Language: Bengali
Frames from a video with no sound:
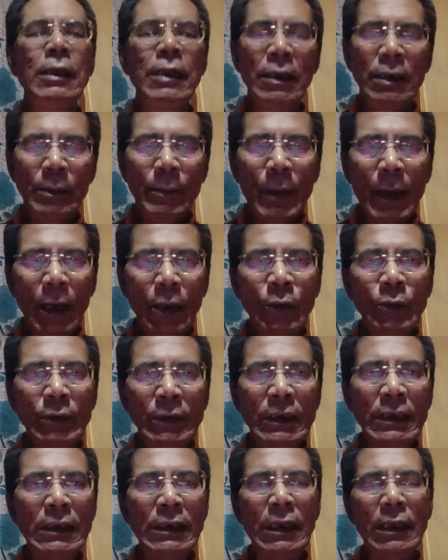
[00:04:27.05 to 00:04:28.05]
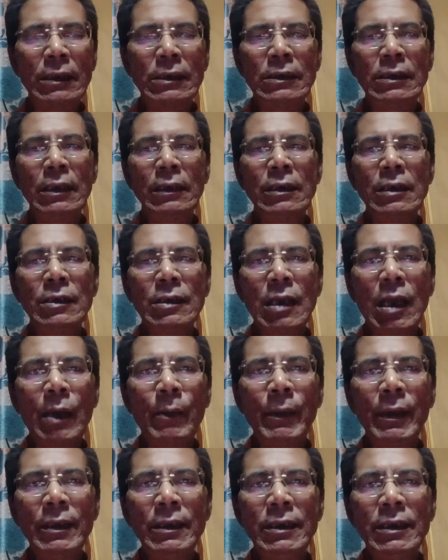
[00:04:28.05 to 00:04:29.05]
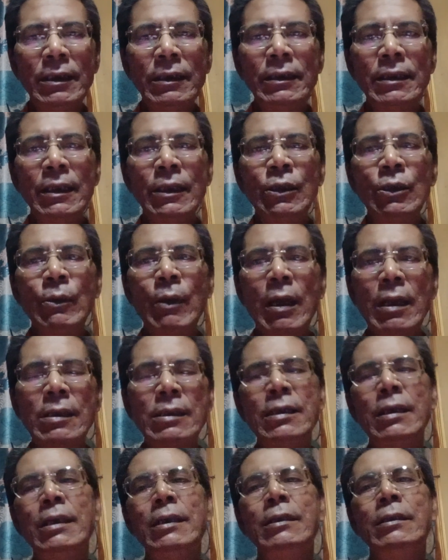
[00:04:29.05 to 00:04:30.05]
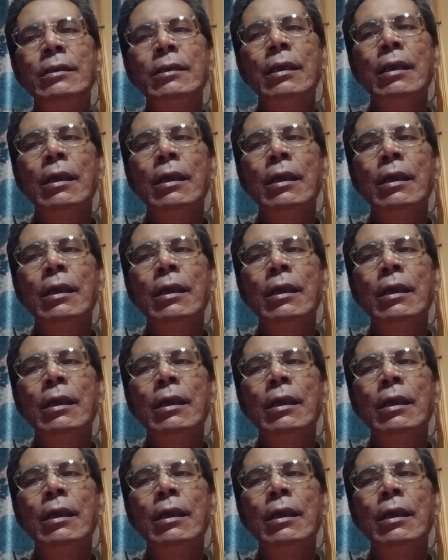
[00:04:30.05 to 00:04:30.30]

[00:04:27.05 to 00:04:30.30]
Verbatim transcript: একটা ভালো দিক আছে একটা সামাজিক দিক তো আছেই